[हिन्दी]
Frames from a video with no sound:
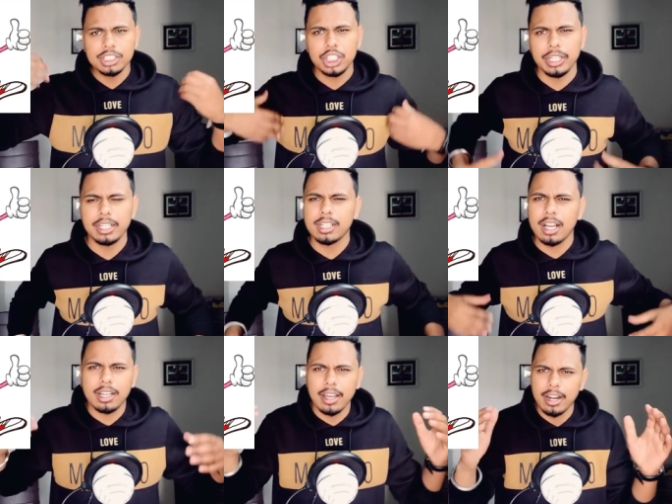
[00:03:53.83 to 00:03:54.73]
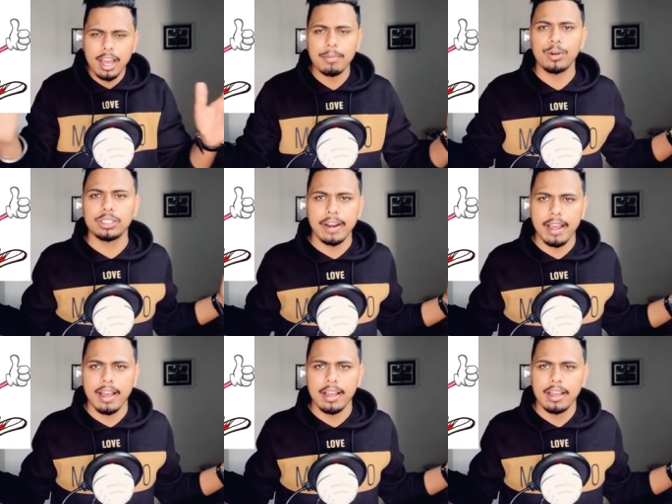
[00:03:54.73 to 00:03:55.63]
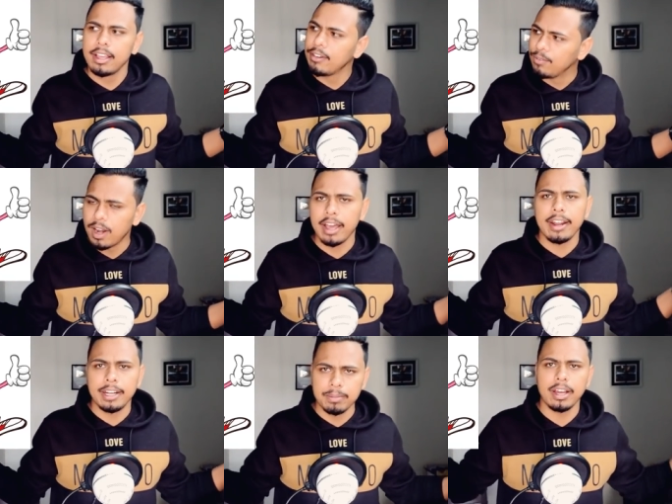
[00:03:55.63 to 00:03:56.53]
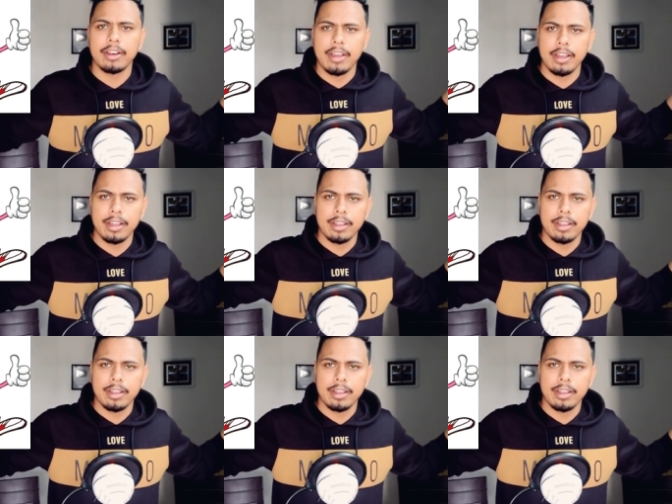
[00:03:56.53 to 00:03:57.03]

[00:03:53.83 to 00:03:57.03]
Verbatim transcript: शरीर का खराब हो जाना फलाना ढिमकाना